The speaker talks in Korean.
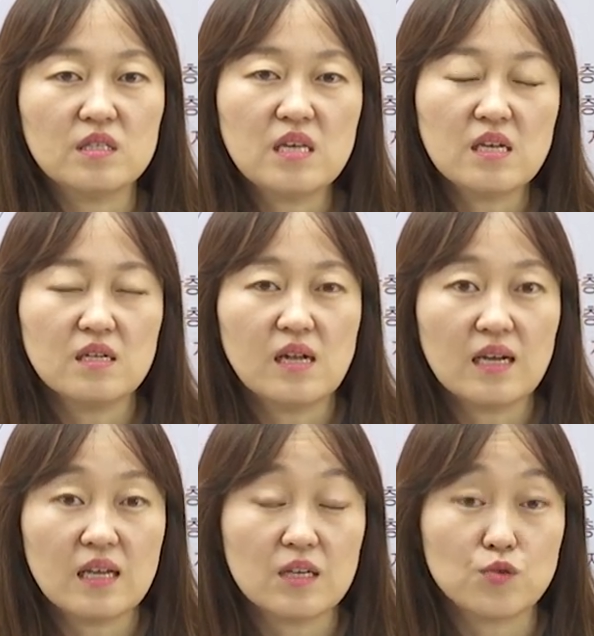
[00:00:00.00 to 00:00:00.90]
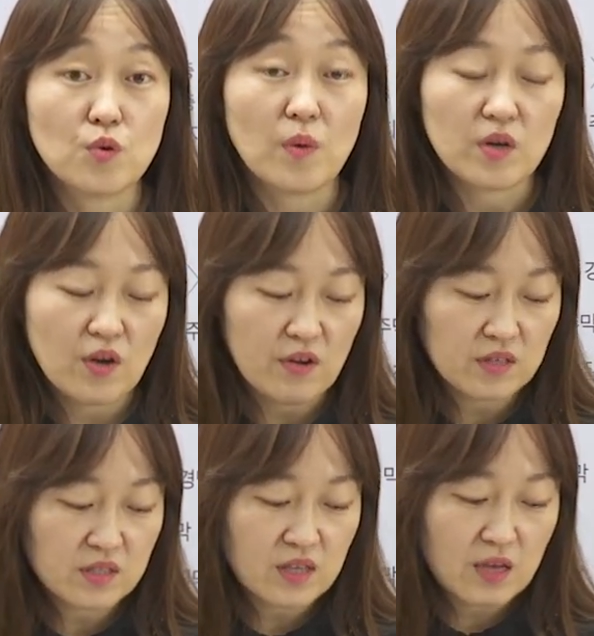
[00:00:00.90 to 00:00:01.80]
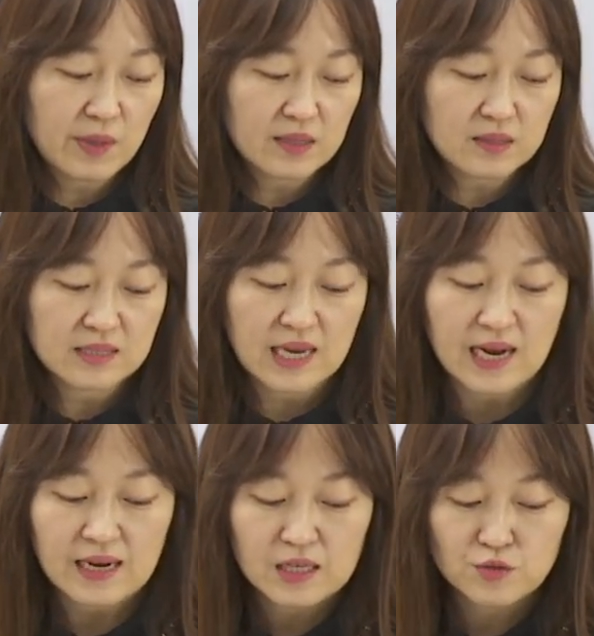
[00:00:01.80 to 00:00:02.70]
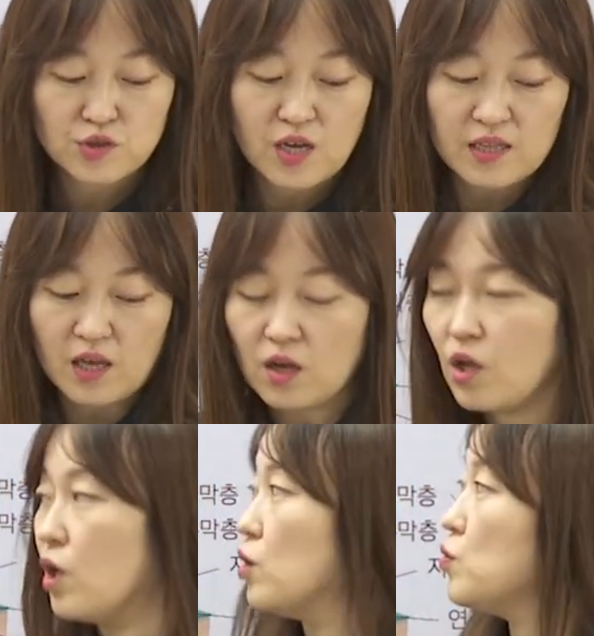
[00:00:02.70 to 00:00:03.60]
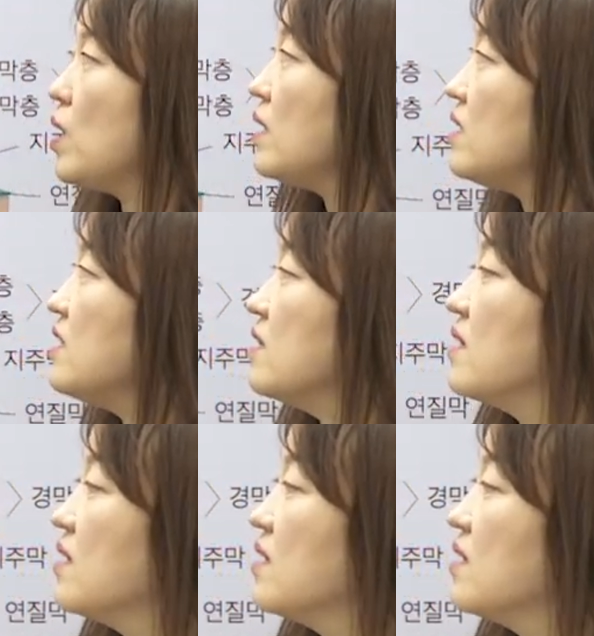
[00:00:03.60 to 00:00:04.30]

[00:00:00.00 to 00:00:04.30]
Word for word: 이해를 하기가 조금 어려워요. 그래서 뇌막은 잘 알아두셔야 돼요. 뇌는